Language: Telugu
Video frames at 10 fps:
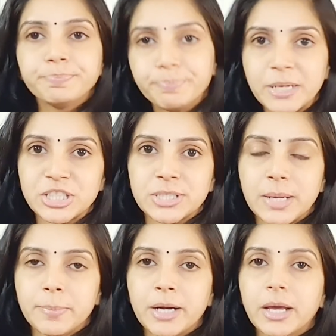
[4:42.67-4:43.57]

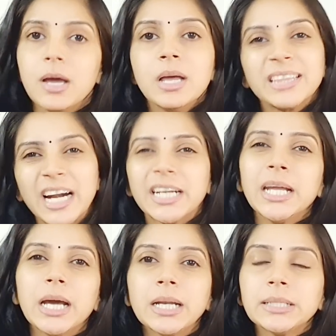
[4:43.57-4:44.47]
మంచిదన్నమాట థర్టీ
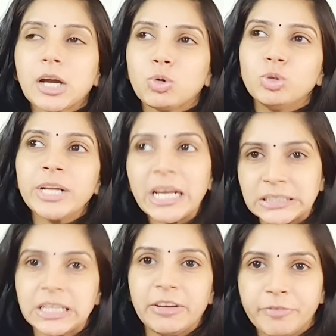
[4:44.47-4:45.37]
కన్నా తక్కువ ఉంటే
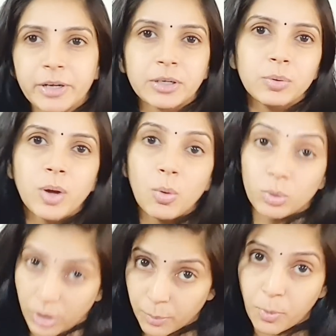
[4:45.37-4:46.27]
అంత ఎఫెక్టివ్గా
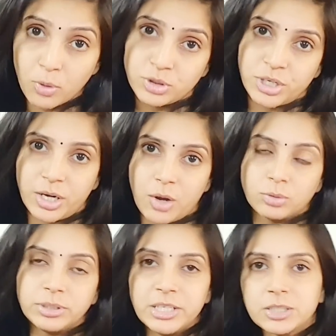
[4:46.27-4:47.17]
ఉండకపోవచ్చు అని నా
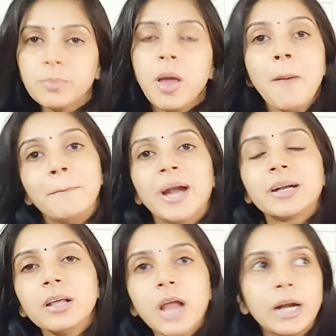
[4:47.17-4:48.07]
ఉద్దేశం
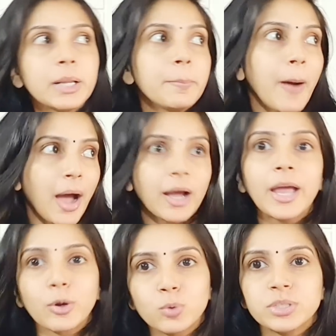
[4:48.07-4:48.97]
బెటర్ అంటే బాగా
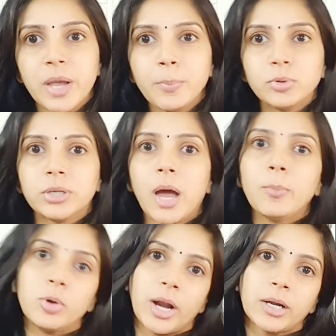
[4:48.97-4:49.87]
ఎక్కువసేపు
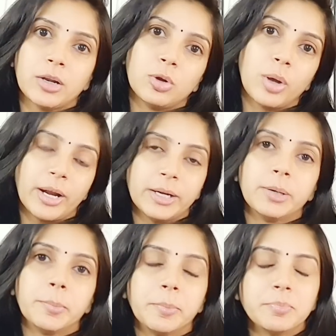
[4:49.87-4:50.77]
ఉంటాము ఎండలో అండ్
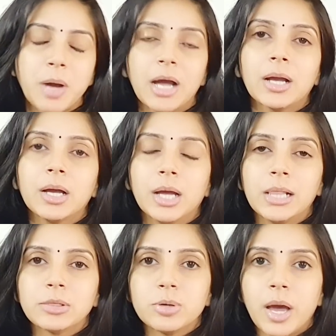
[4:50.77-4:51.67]
బాగా
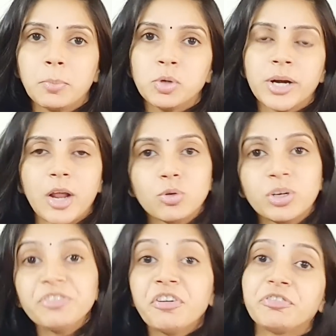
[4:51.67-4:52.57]
వెళ్తున్నాము అని
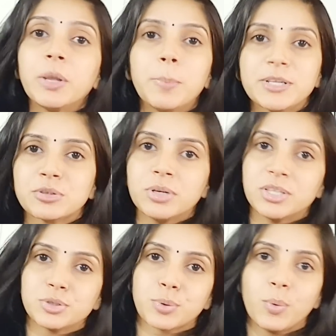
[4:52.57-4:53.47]
అనుకుంటే ఫిఫ్టీ ప్లస్ కూడా
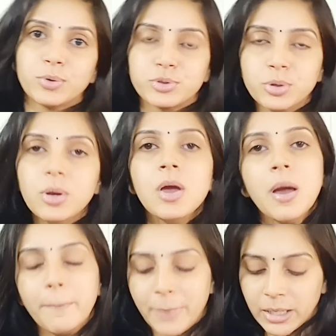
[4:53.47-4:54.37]
తీసుకోవచ్చు
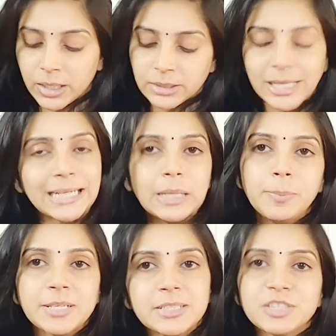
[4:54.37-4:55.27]
బట్ థర్టీ
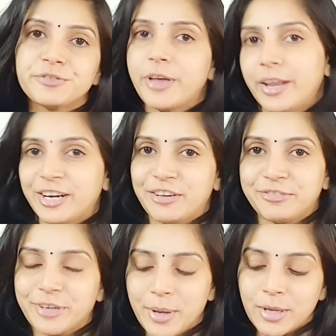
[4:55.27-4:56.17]
ప్లస్ ఈజ్ ఫేర్ ఎనఫ్
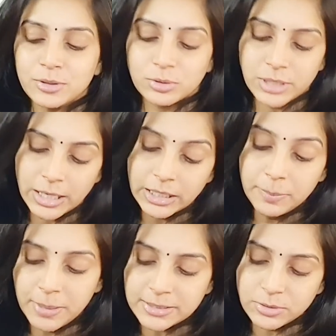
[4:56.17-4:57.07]
సో థర్టీ
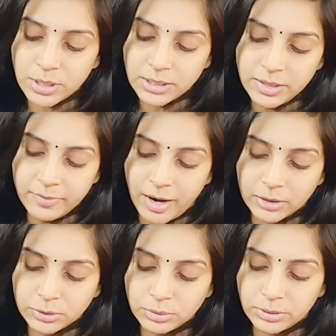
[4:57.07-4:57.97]
ప్లస్ ఉన్నది
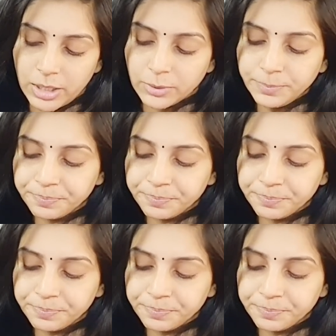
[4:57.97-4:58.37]
వాడుతూ ఉంటాను